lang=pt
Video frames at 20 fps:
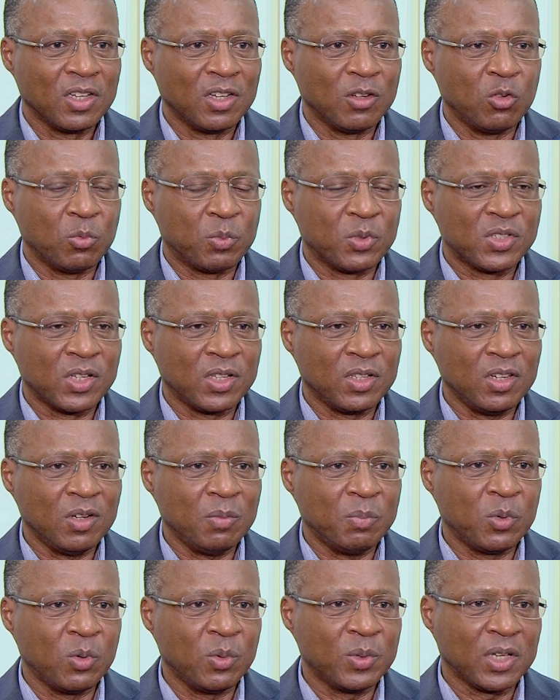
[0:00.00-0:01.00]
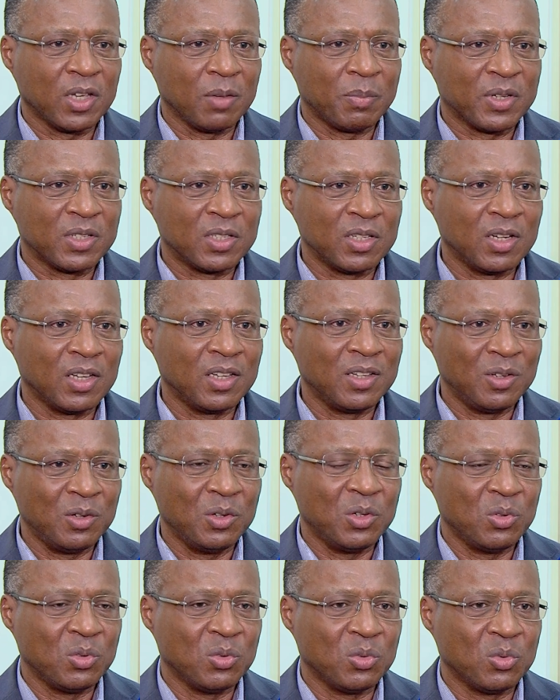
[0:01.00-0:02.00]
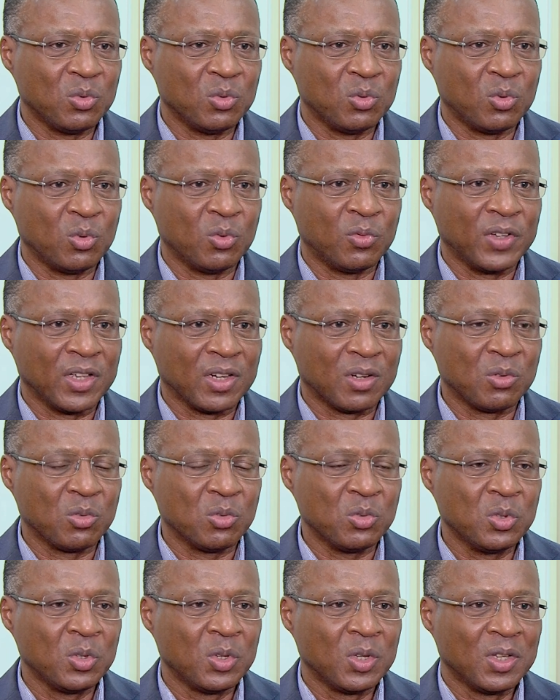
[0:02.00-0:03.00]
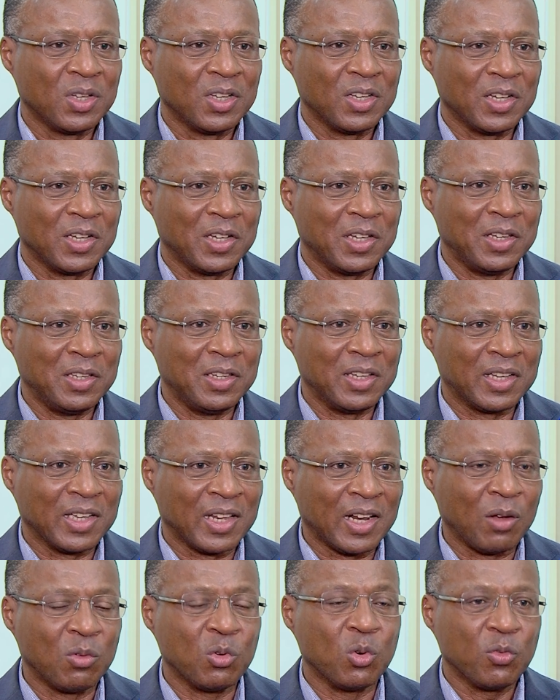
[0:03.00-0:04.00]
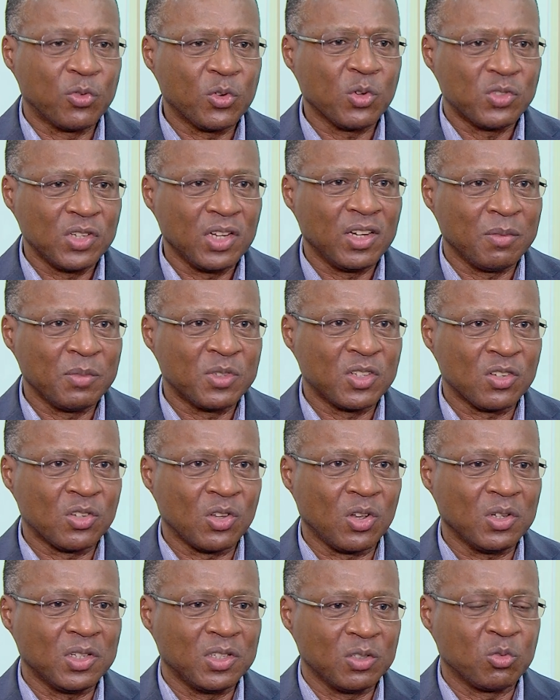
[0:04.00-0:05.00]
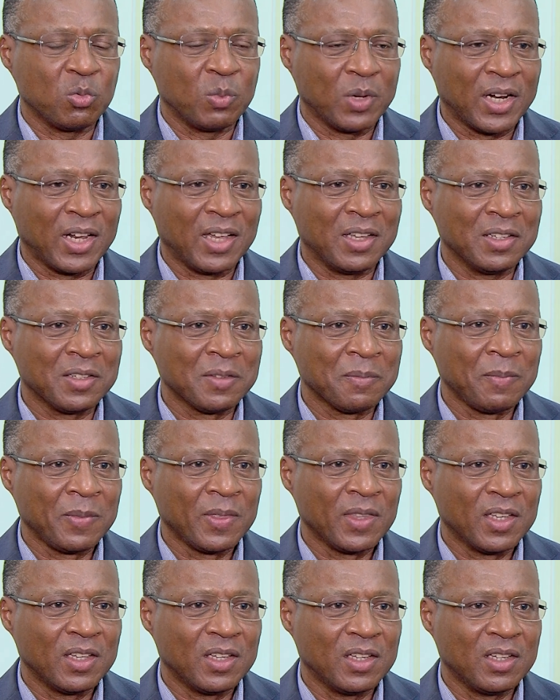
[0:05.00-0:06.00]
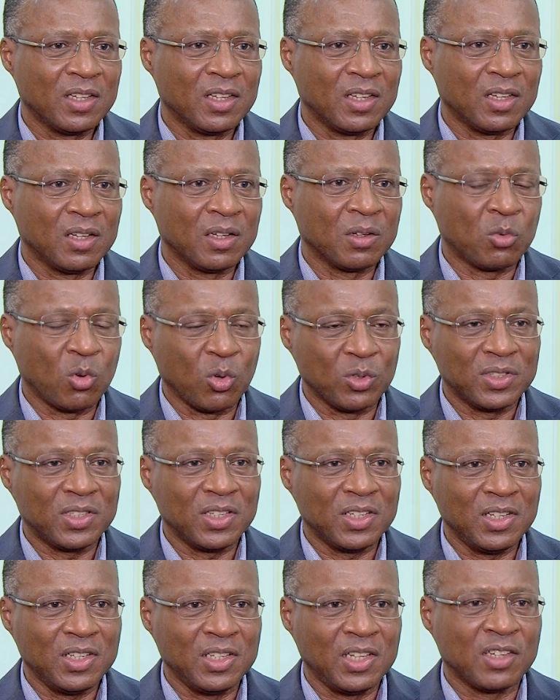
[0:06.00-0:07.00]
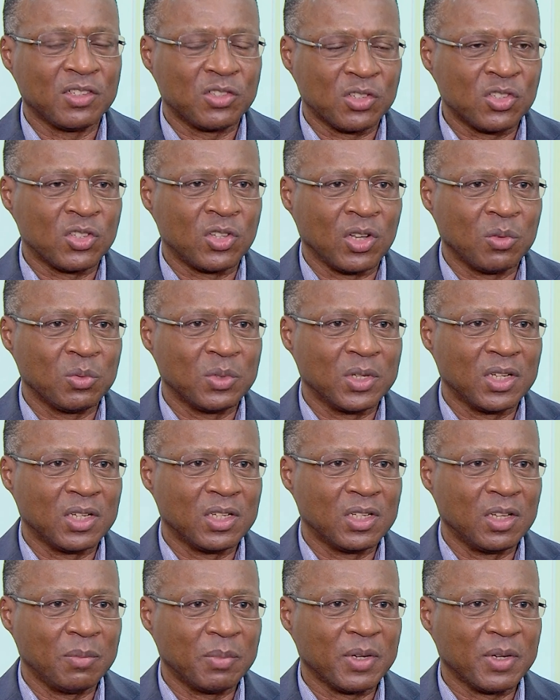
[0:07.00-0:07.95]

do Presidente da República e a partir daí o Governo eh, indicará um novo Conselho de Administração que tomará eh, conta e a gestão da, da